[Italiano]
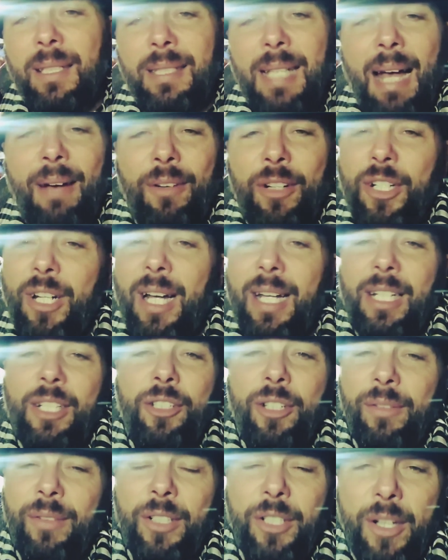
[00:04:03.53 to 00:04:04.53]
sa faceva chi
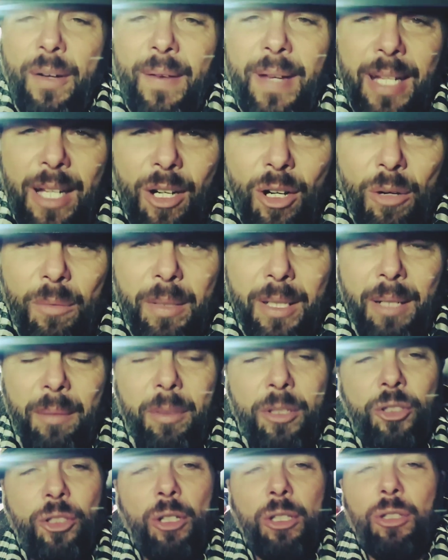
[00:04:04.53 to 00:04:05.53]
ci faceva i chilometri,
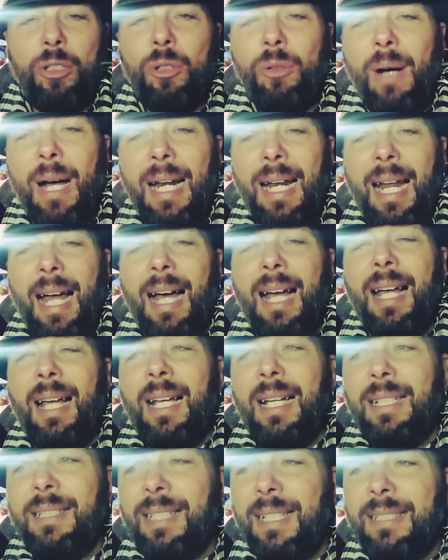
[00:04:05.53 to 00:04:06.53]
perciò trovarla
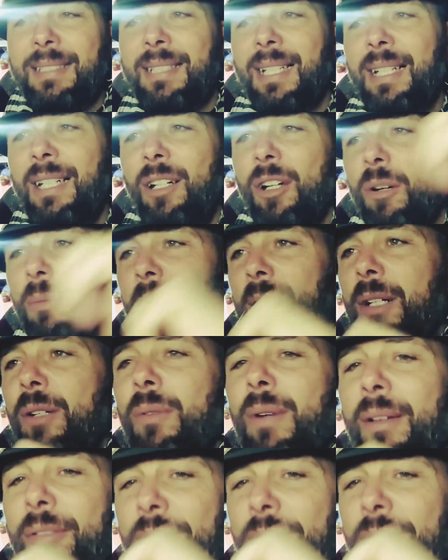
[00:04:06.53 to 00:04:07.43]
senza chilometri non